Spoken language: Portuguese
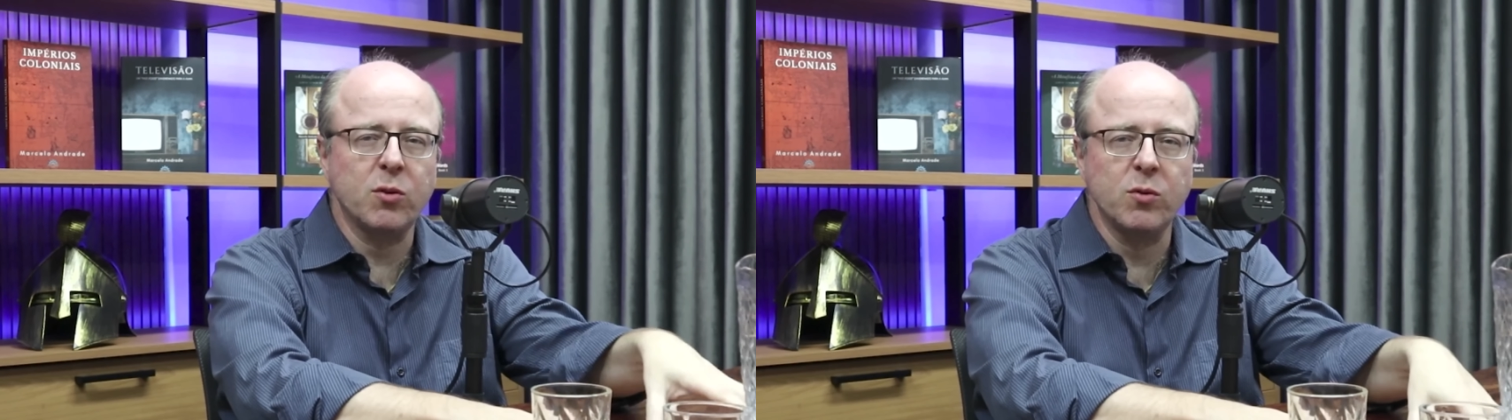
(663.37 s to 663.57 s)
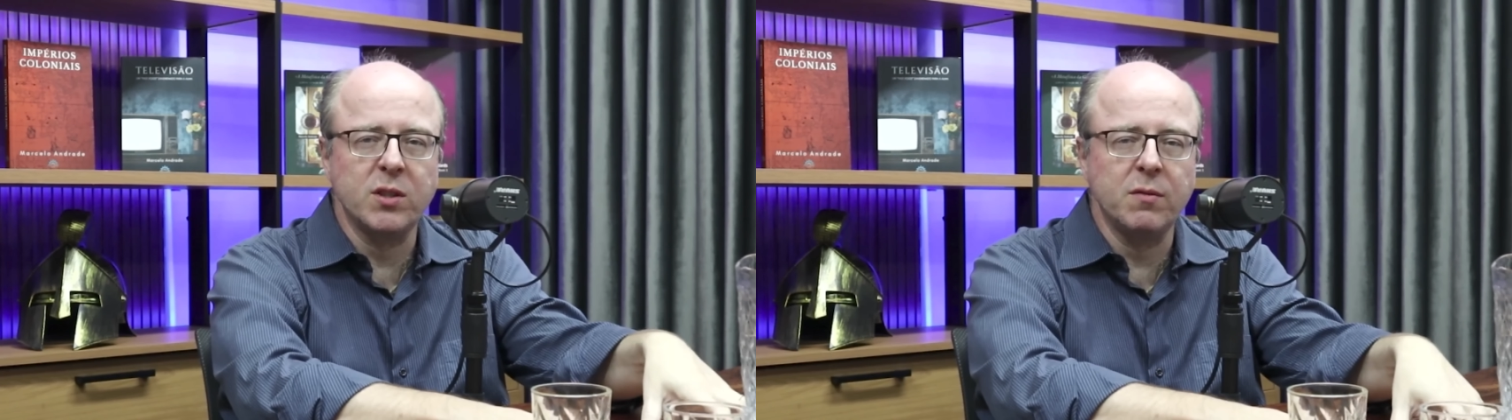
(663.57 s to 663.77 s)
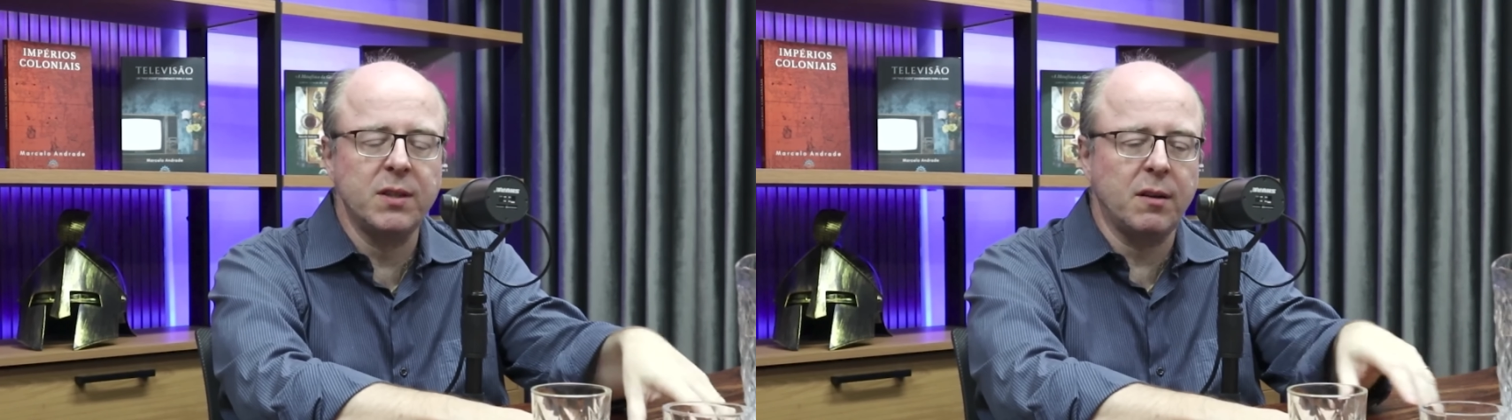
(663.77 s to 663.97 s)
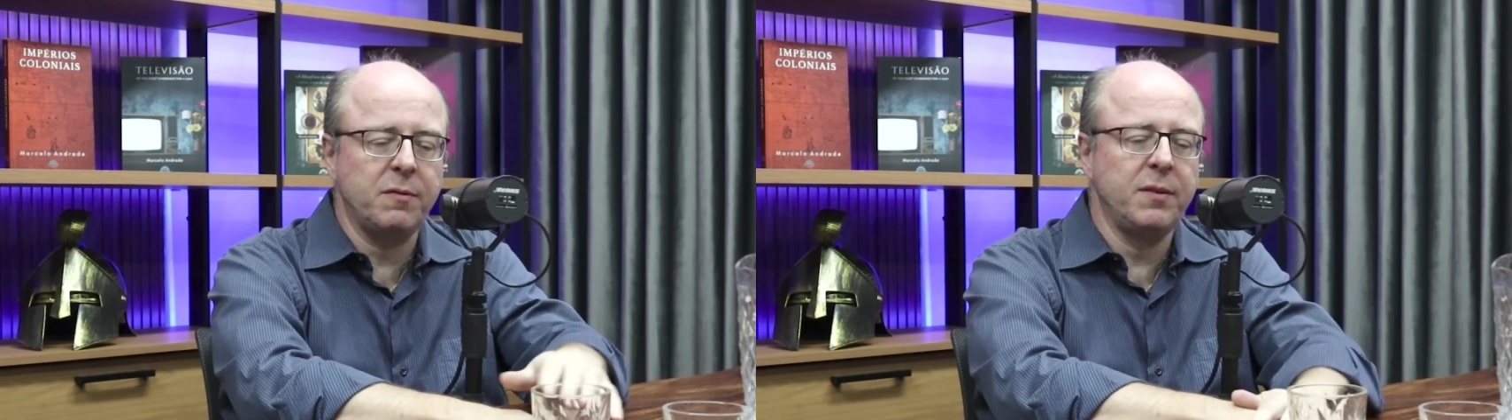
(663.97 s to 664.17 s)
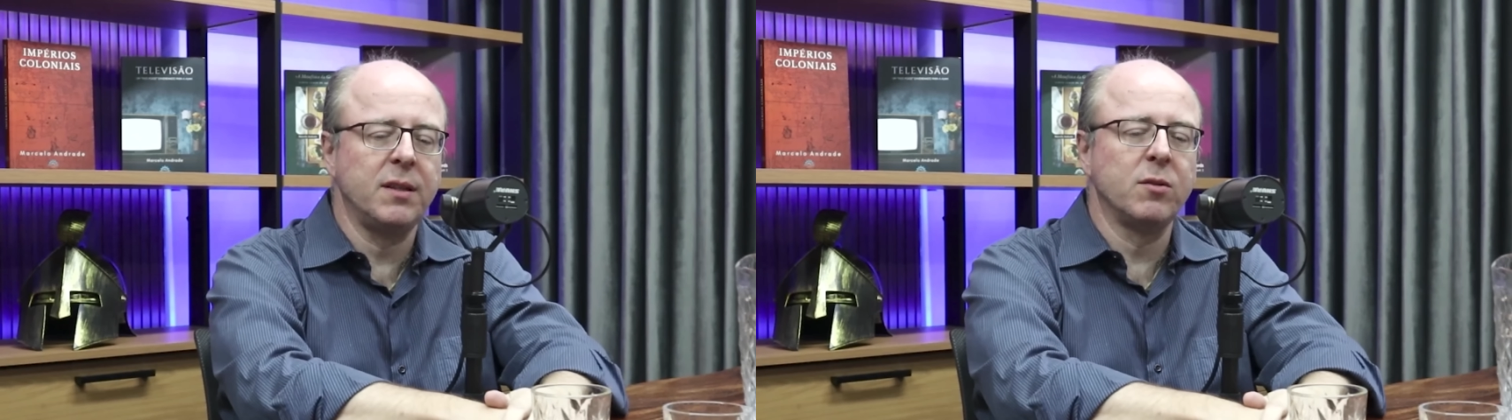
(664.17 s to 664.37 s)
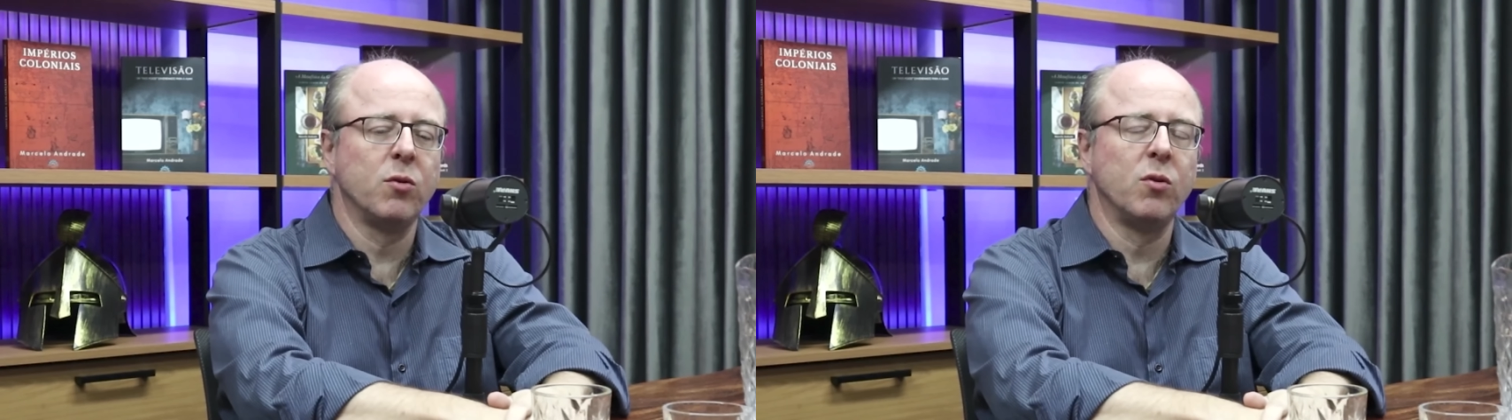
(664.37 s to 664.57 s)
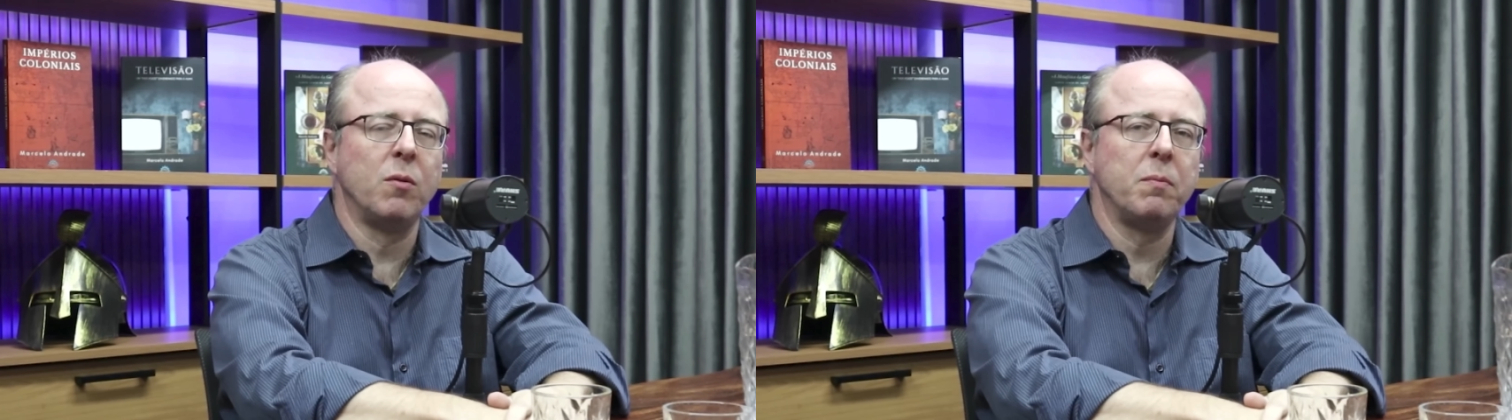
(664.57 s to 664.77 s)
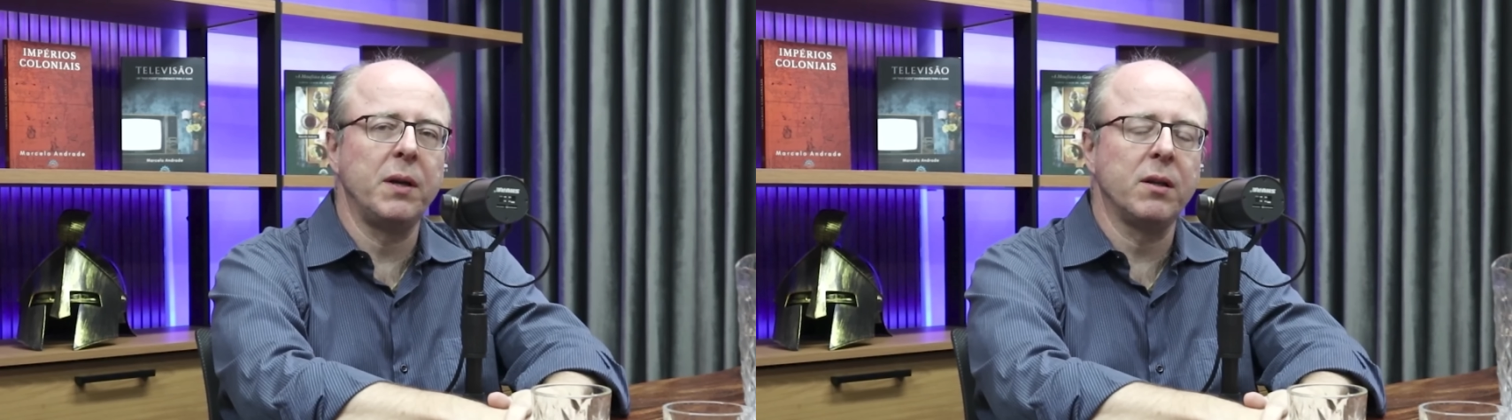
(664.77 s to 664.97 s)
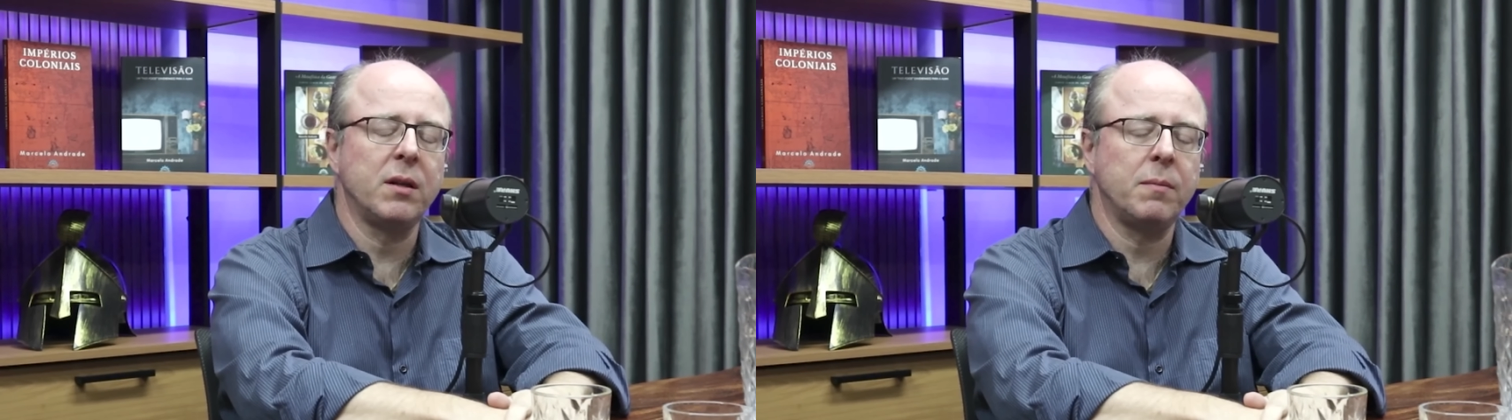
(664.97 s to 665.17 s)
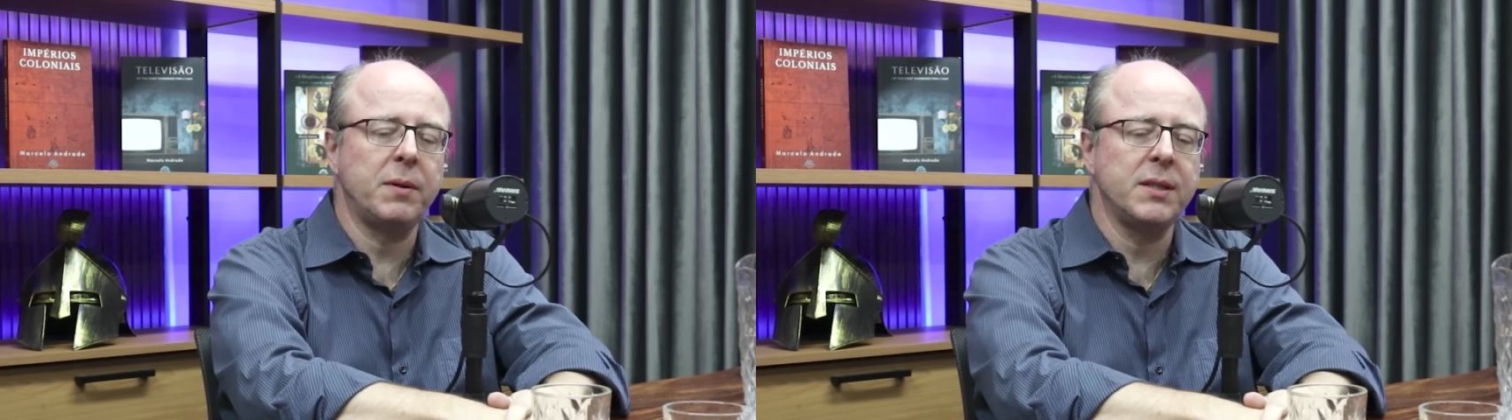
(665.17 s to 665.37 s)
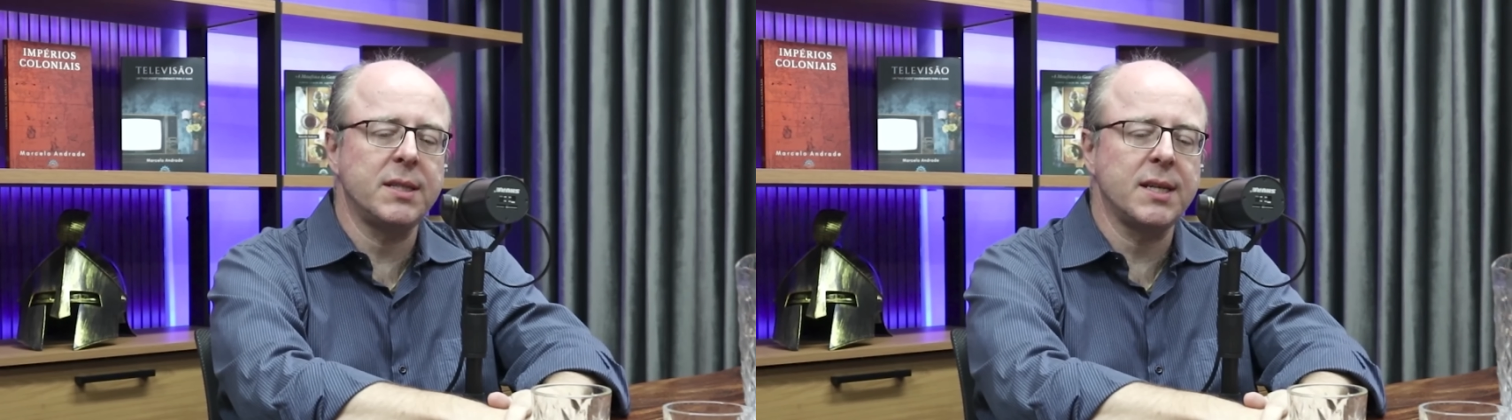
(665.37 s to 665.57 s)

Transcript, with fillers: inclusive da filha do Dom Pedro, a princesa